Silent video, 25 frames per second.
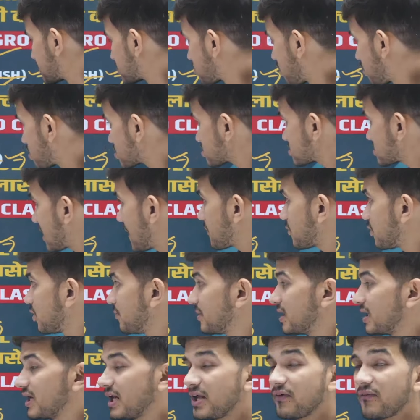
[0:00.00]
नोट्स
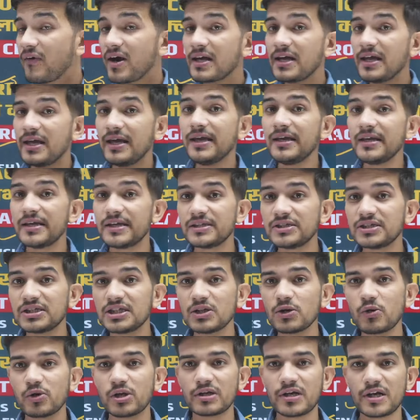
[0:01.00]
आपको मिलने वाले हैं
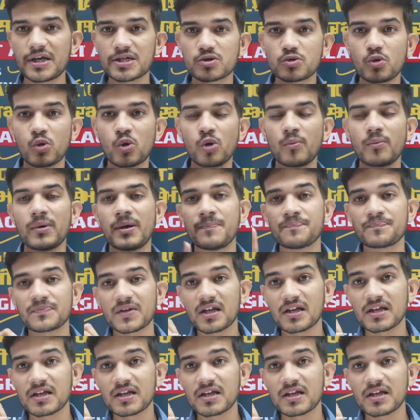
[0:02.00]
हिंदी और इंग्लिश दोनों में